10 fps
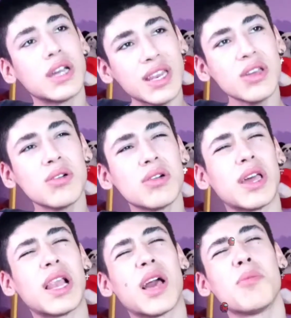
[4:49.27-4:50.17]
Creo
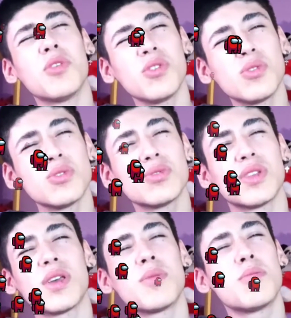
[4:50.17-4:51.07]
que la Among
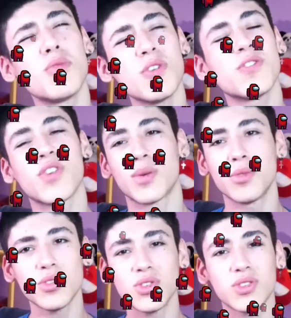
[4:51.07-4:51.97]
es muy
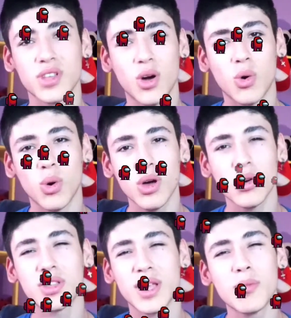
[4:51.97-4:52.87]
famoso ese
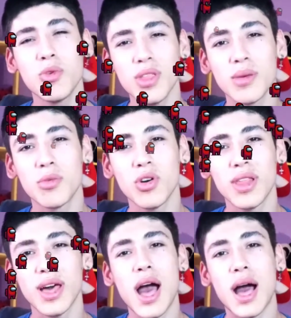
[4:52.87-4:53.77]
juego, está muy de
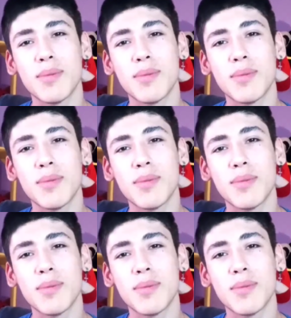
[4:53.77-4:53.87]
moda.